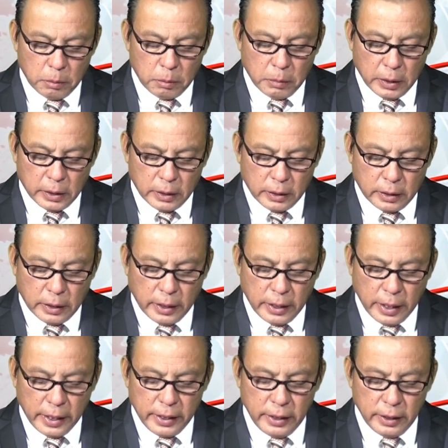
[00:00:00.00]
Mà
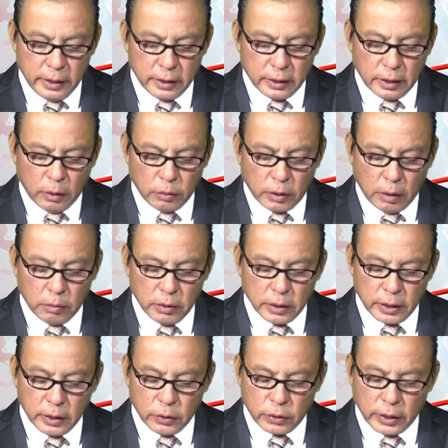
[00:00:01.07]
khi ấy Tổng thống
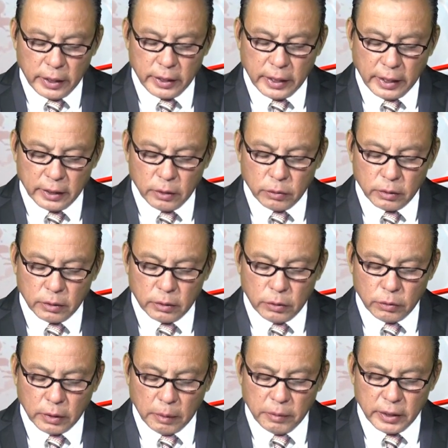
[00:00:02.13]
được điều trị tại trung,
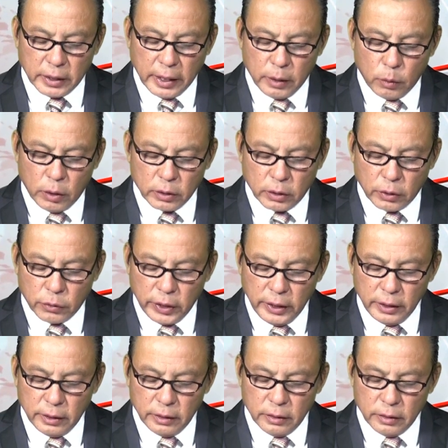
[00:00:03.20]
trung tâm y tế Walter
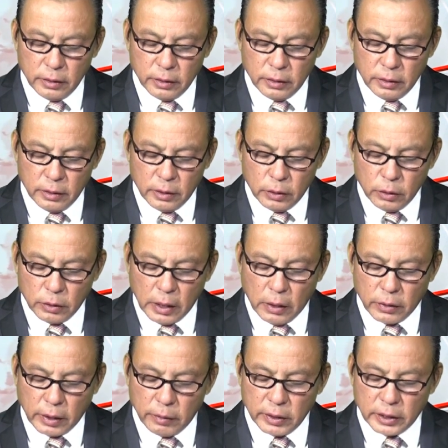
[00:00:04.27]
Reed. Lúc
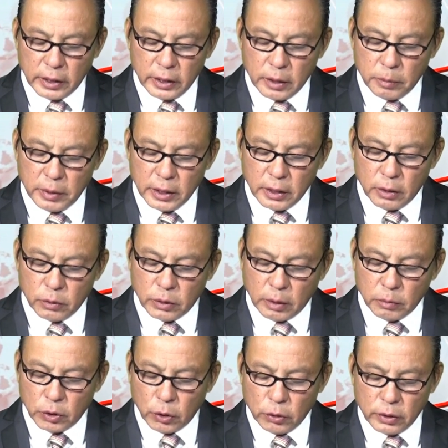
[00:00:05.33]
đầu các bác sĩ cho biết ông
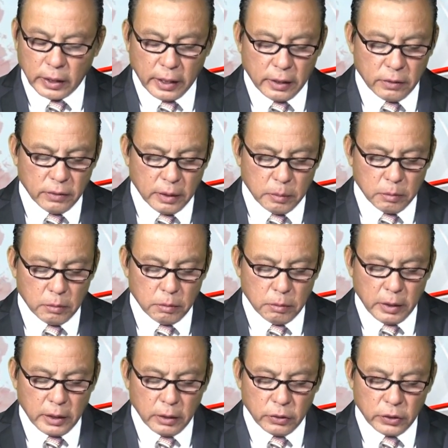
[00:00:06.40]
Trump sốt cao và
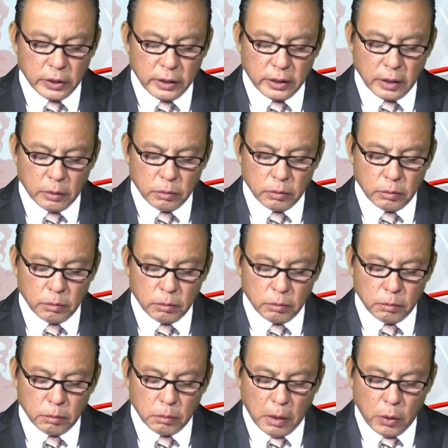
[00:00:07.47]
mất oxy
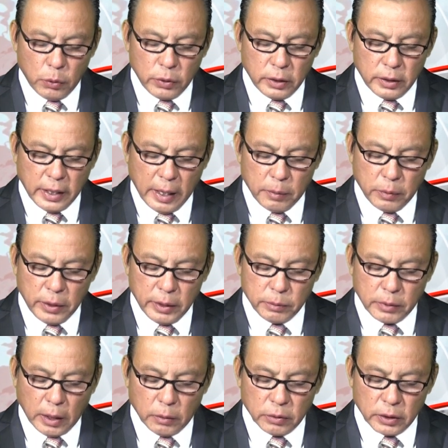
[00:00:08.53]
trong máu giảm
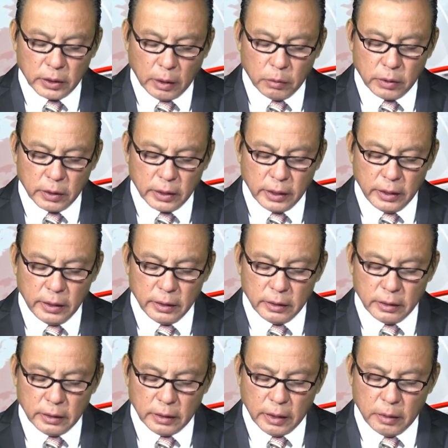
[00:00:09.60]
nghiêm trọng, song cái
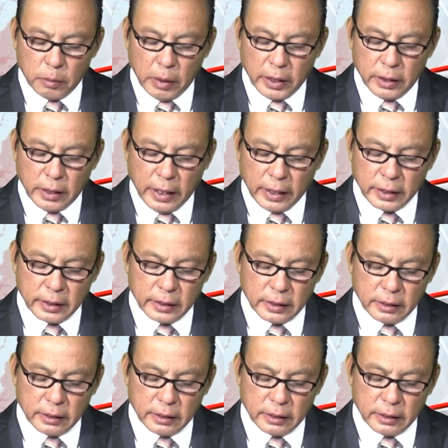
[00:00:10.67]
tình bệnh đã